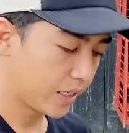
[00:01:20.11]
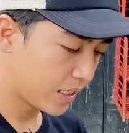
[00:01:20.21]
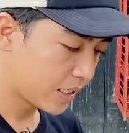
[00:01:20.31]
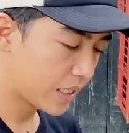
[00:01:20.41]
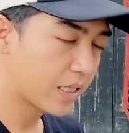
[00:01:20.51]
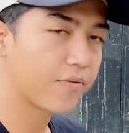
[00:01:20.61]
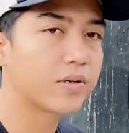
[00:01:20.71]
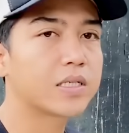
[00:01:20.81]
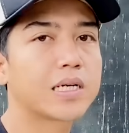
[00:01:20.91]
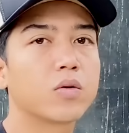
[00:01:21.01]
ini kita
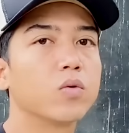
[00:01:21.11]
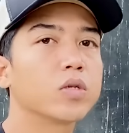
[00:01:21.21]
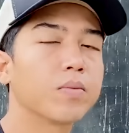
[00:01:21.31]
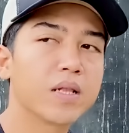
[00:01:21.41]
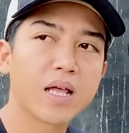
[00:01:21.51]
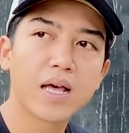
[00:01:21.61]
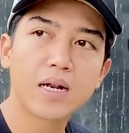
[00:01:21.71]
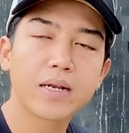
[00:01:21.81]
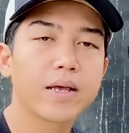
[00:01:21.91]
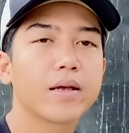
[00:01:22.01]
fisik dulu
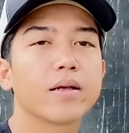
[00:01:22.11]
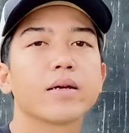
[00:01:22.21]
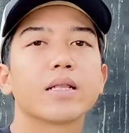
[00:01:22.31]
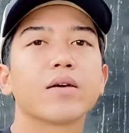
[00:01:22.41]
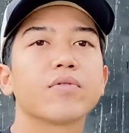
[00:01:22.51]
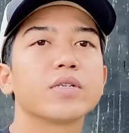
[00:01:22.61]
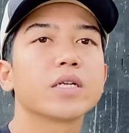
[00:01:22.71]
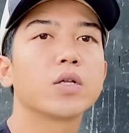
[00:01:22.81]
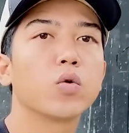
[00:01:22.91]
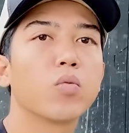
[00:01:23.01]
sebentar ya kita
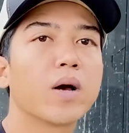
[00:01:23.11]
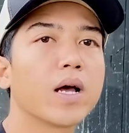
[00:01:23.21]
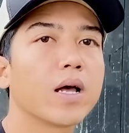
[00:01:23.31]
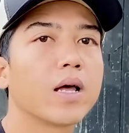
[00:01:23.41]
fisik di rumah